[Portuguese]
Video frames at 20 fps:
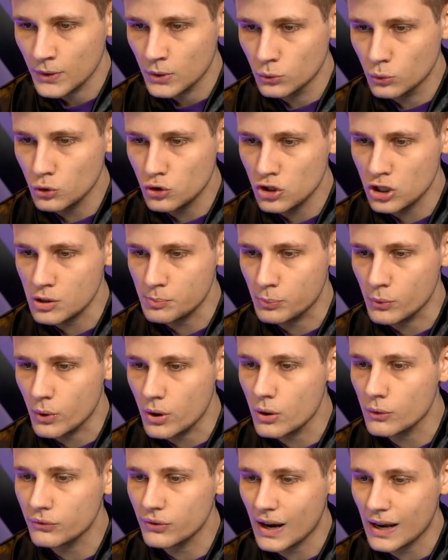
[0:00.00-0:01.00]
Do tipo,
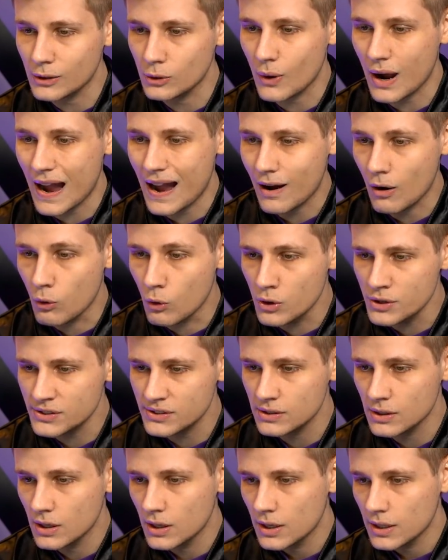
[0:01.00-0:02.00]
eu falo arroz